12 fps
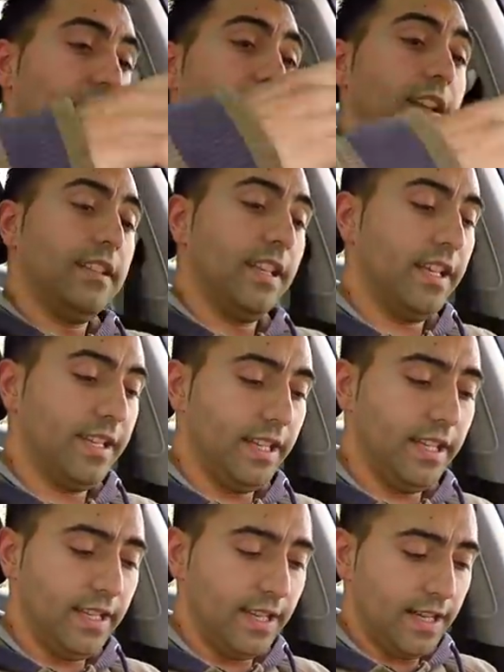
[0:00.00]
e tem
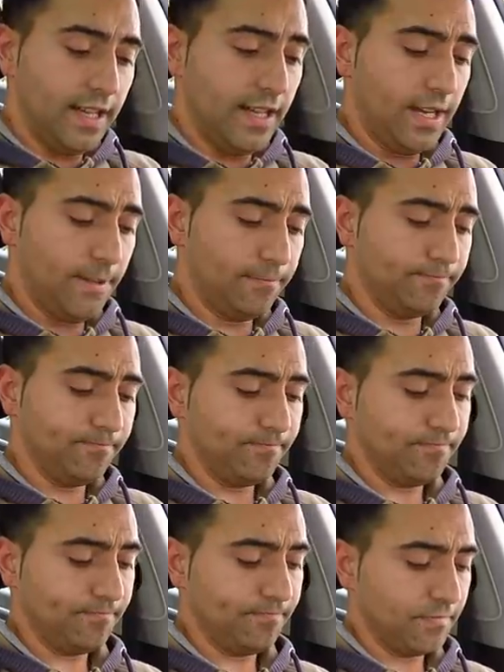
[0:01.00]
aqui um,
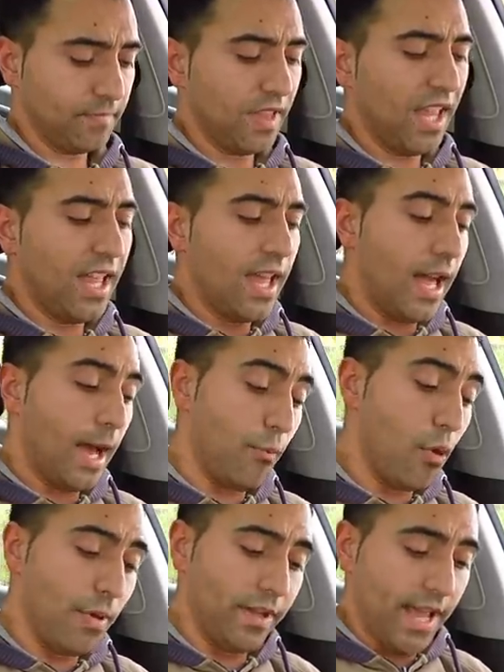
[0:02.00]
ah, a
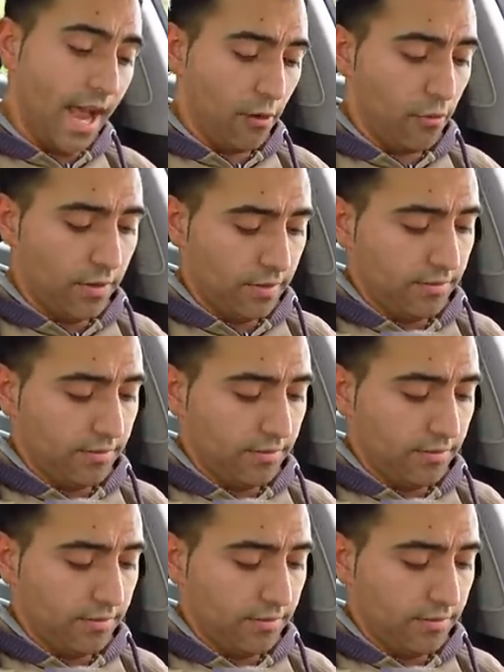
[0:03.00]
bomba de água,